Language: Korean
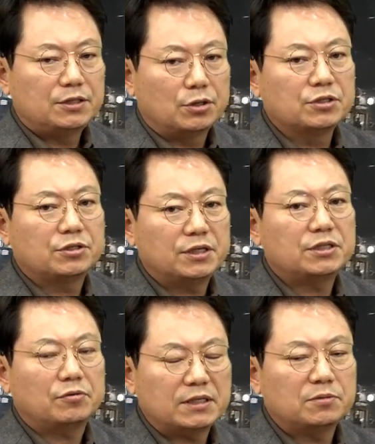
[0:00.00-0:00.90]
정선에
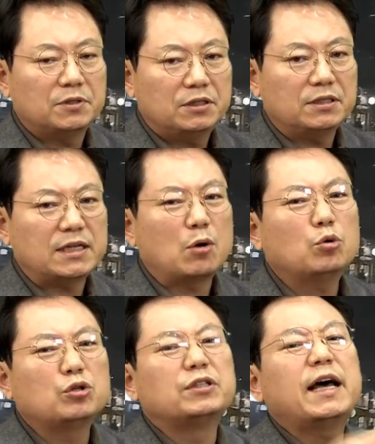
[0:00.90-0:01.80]
서 왔으면
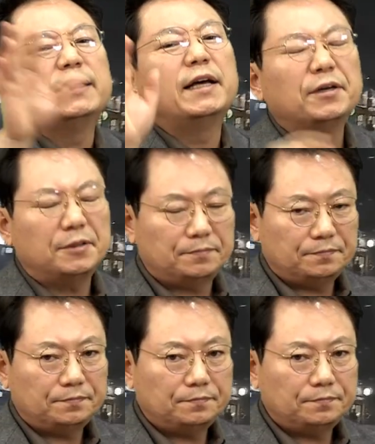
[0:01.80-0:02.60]
사고 절대 안 나요.